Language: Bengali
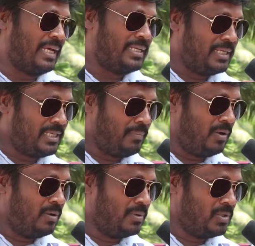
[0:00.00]
তারা জেনেছে
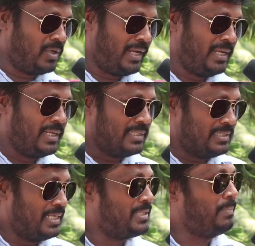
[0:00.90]
বঙ্গবন্ধুকে
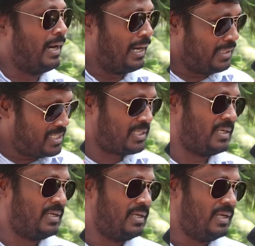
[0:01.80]
জেনেছে
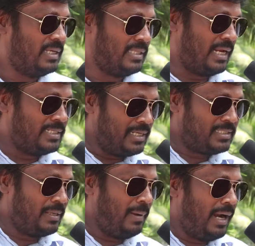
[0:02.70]
বাংলাদেশকে তারা
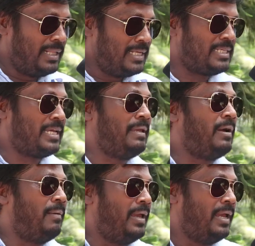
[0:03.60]
জেনেছে বাংলাদেশকে
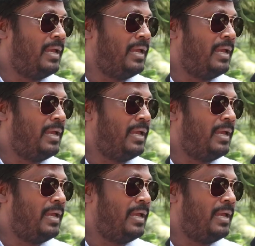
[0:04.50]
কিভাবে